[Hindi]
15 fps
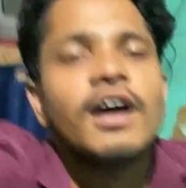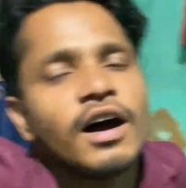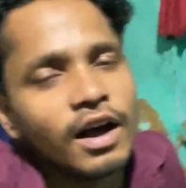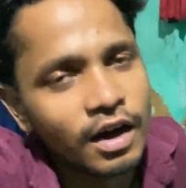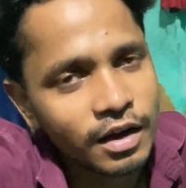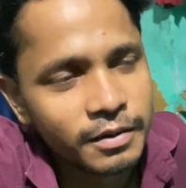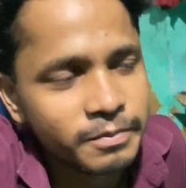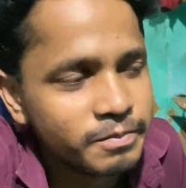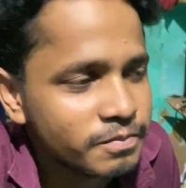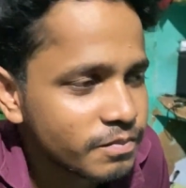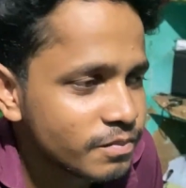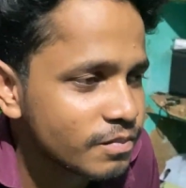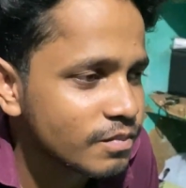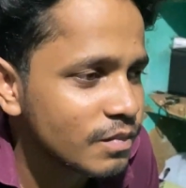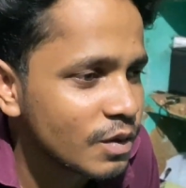हाँ
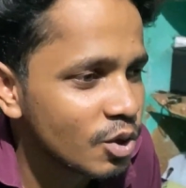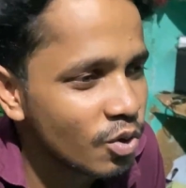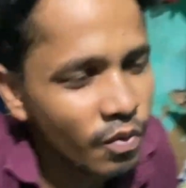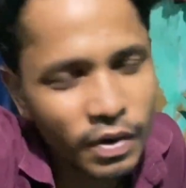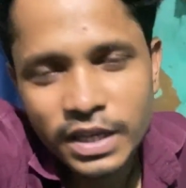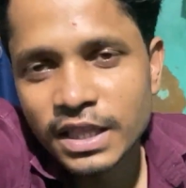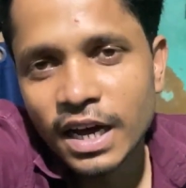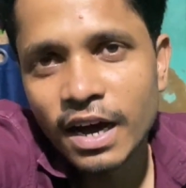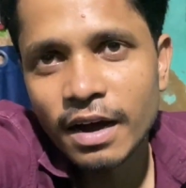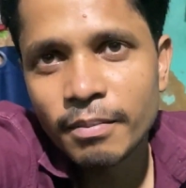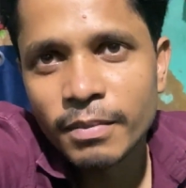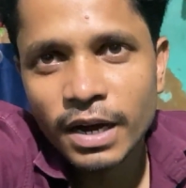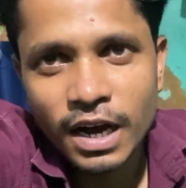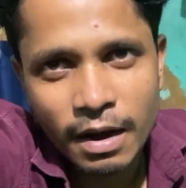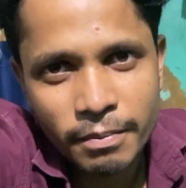तो वही था अब
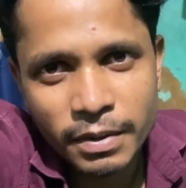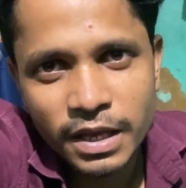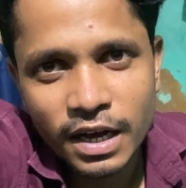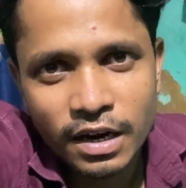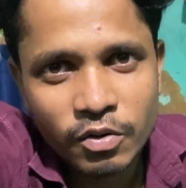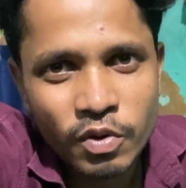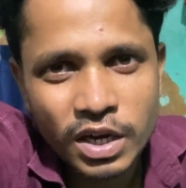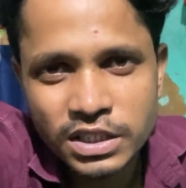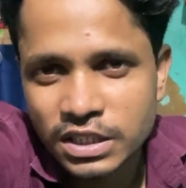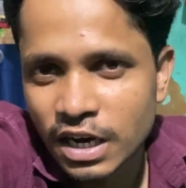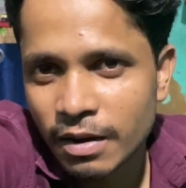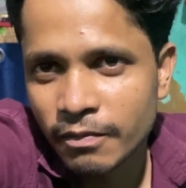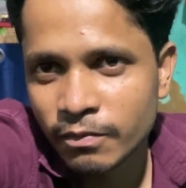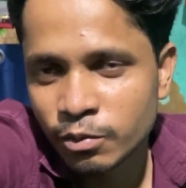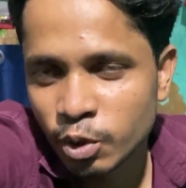मैं काम पे जा रहा हूँ आज
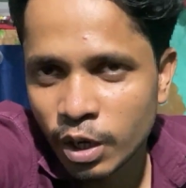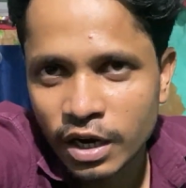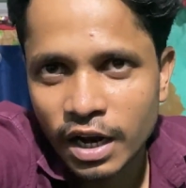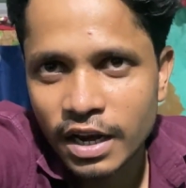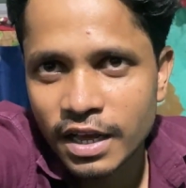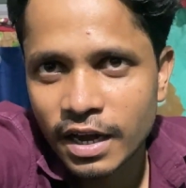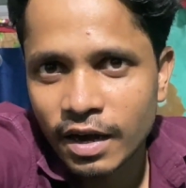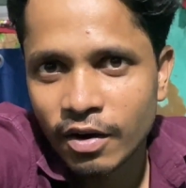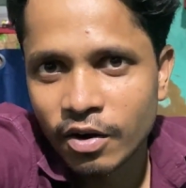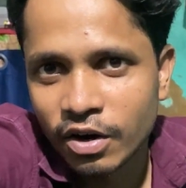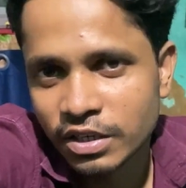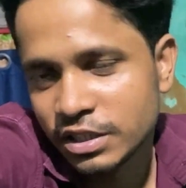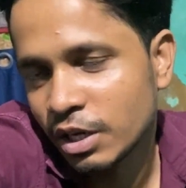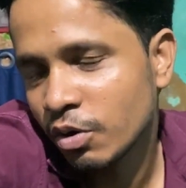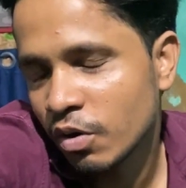काम ज्वाइन कर लिया
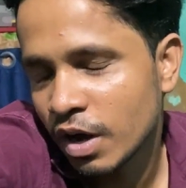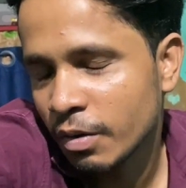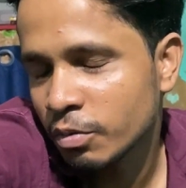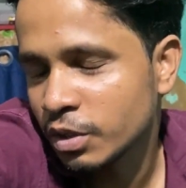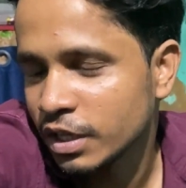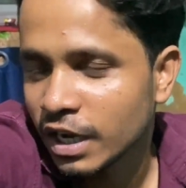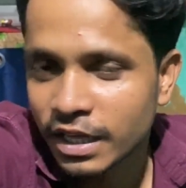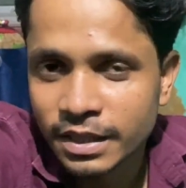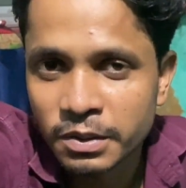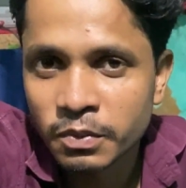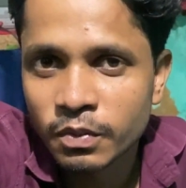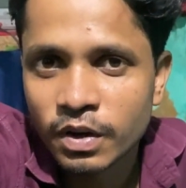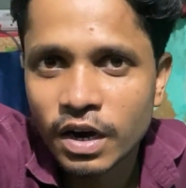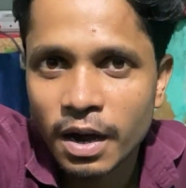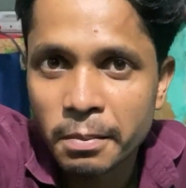और चलो आपको दिखाता हूँ
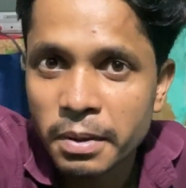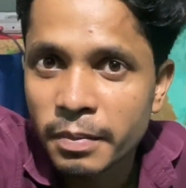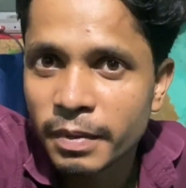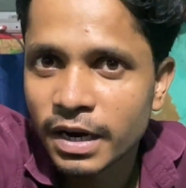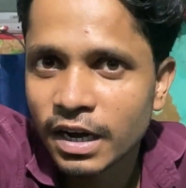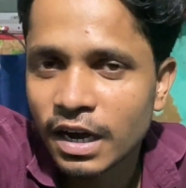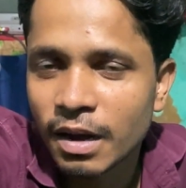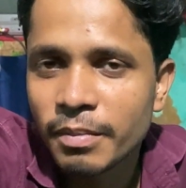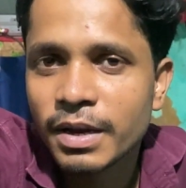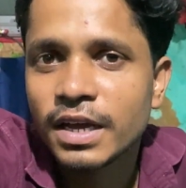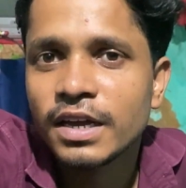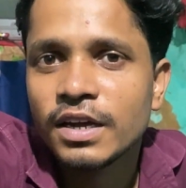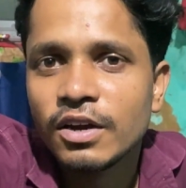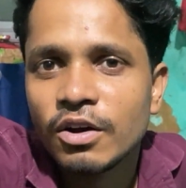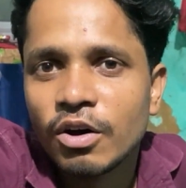कहाँ पे मेरा काम है
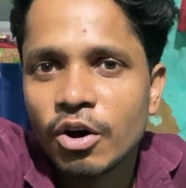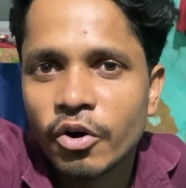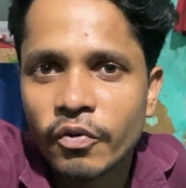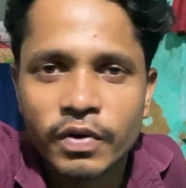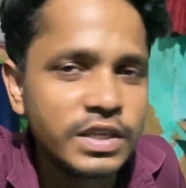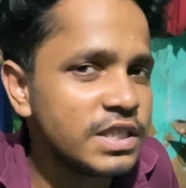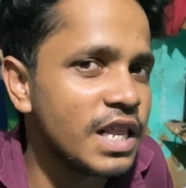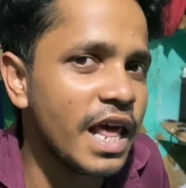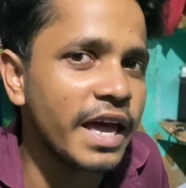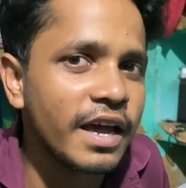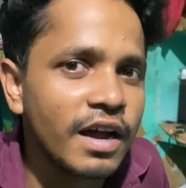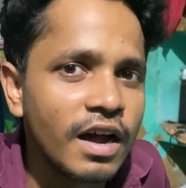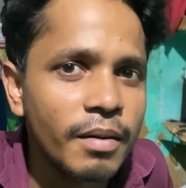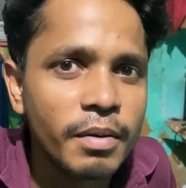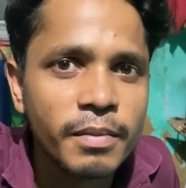और वही सिलाई का
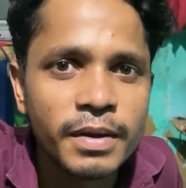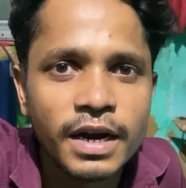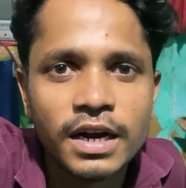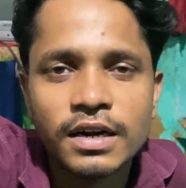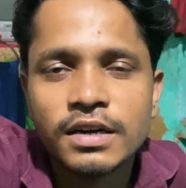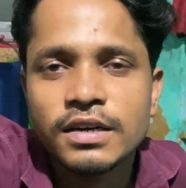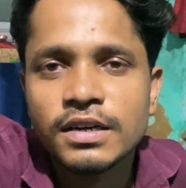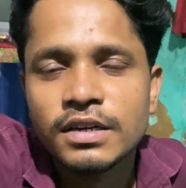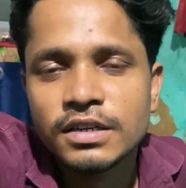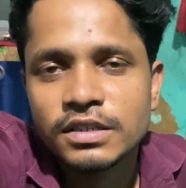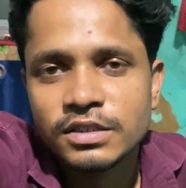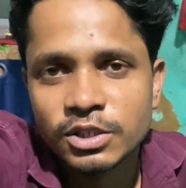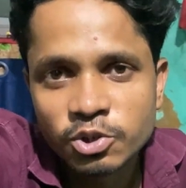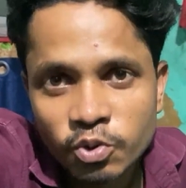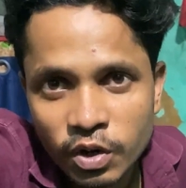काम है मेरा
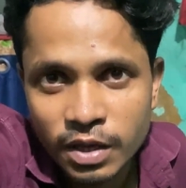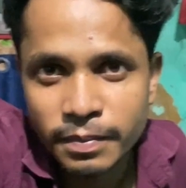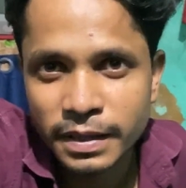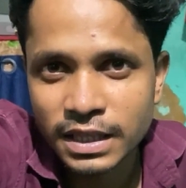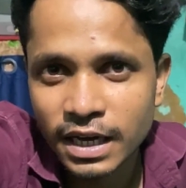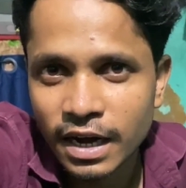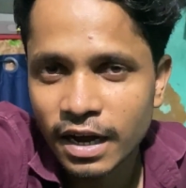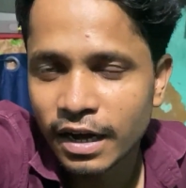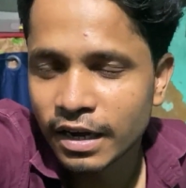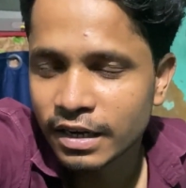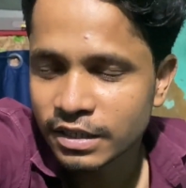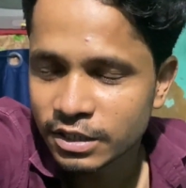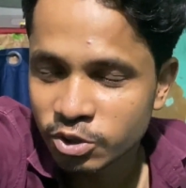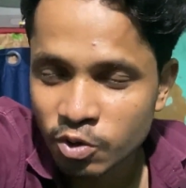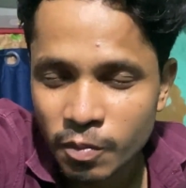जिसको नहीं पता
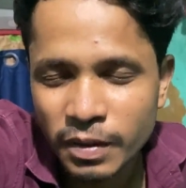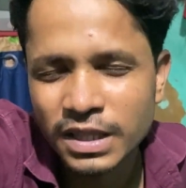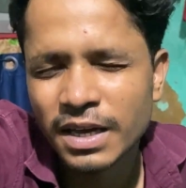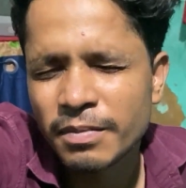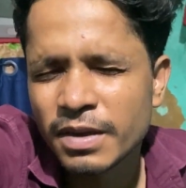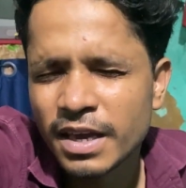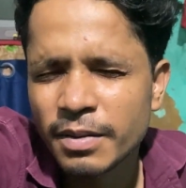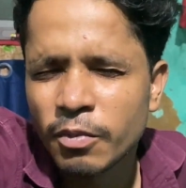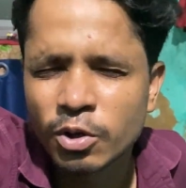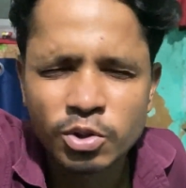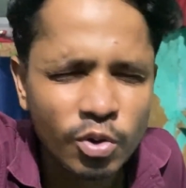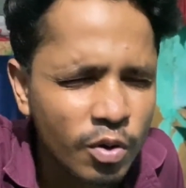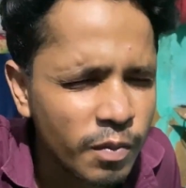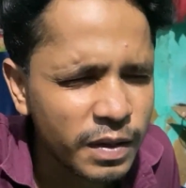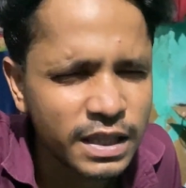जिसको पता भी है
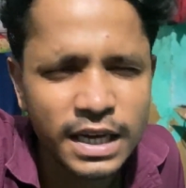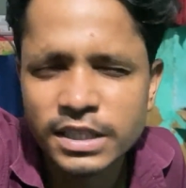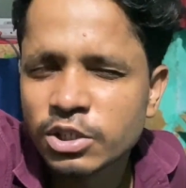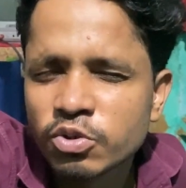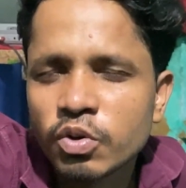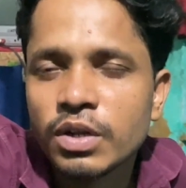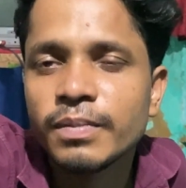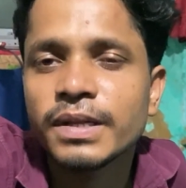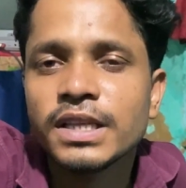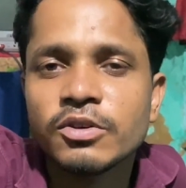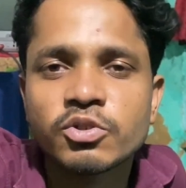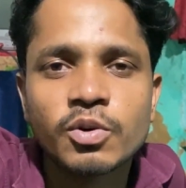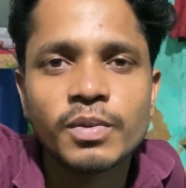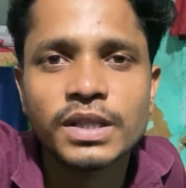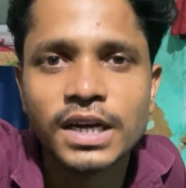बहुतों को पता है जिसको नहीं पता
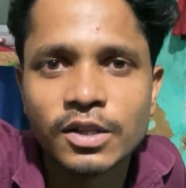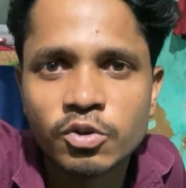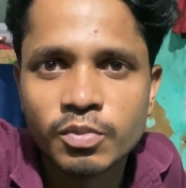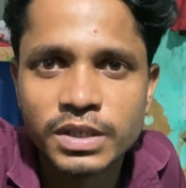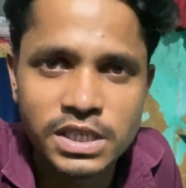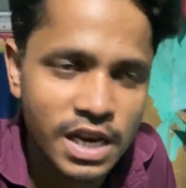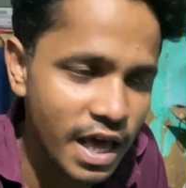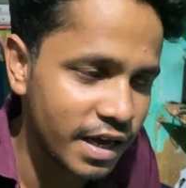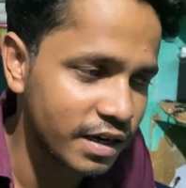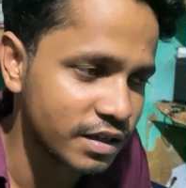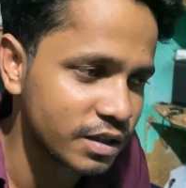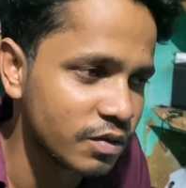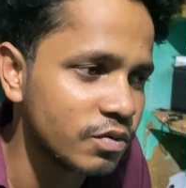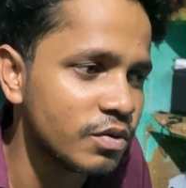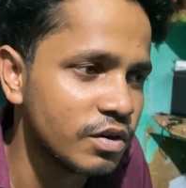उसको बता दूँ मैं सिलाई
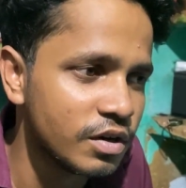करता हूँ